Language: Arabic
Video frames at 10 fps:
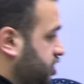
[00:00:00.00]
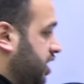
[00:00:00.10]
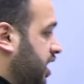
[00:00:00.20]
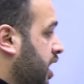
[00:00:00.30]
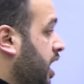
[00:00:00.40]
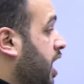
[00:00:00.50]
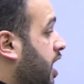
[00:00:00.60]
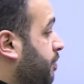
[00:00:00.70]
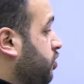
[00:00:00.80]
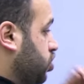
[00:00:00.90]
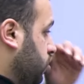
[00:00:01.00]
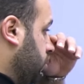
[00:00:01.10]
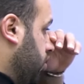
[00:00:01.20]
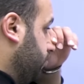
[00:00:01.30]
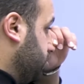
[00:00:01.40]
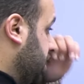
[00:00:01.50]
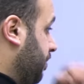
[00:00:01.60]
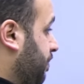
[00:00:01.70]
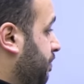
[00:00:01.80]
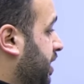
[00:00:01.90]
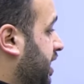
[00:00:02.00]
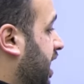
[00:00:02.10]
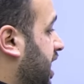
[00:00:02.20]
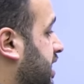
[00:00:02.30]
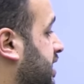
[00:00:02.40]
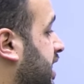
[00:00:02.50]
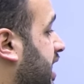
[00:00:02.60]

هجري من شيوخه مسلم بن خالد